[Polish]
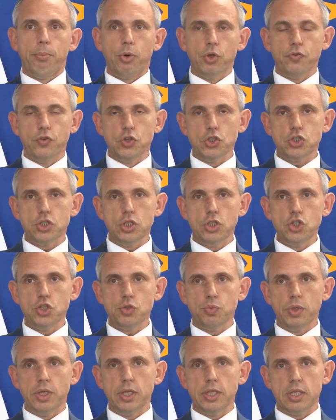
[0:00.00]

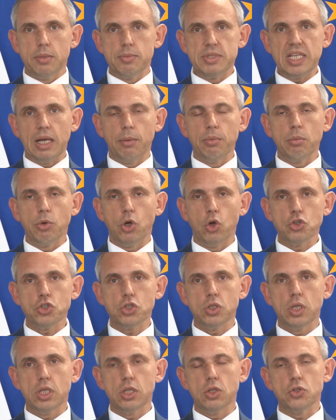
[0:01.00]
Podwyższyliśmy tym samym
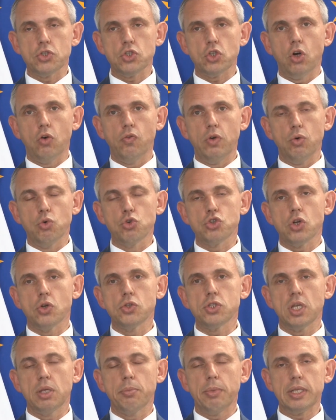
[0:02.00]
koszty jednostkowe
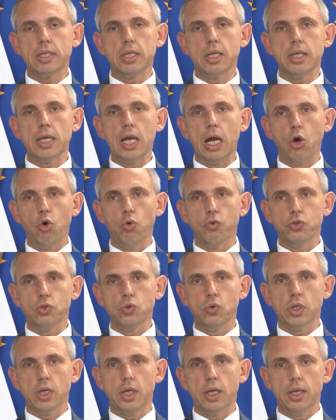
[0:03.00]
urządzeń, materiałów,
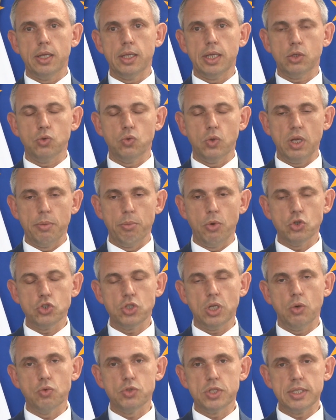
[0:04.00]
które, na które
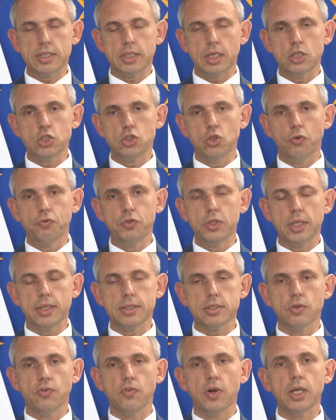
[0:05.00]
można uzyskać
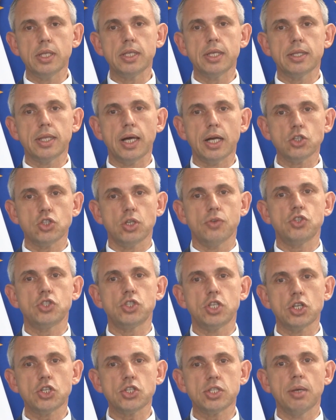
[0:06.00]
dofinansowanie, także w
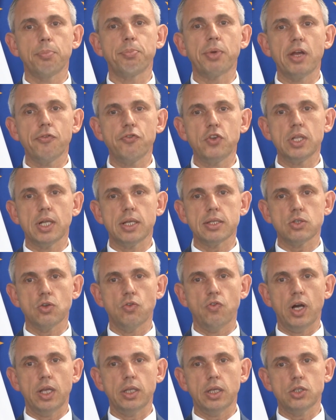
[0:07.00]
ścieżce
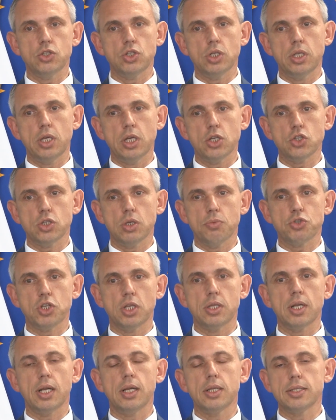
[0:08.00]
prefinansowania, czyli jeszcze
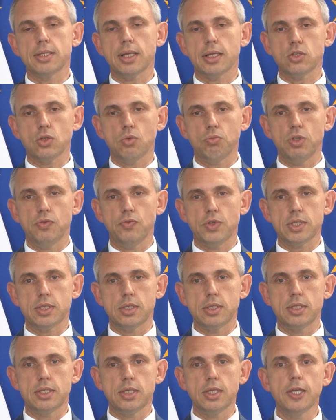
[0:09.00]
przed realizacją
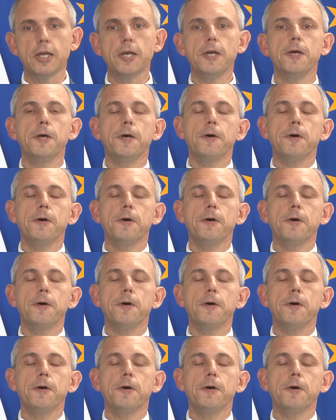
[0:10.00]
inwestycji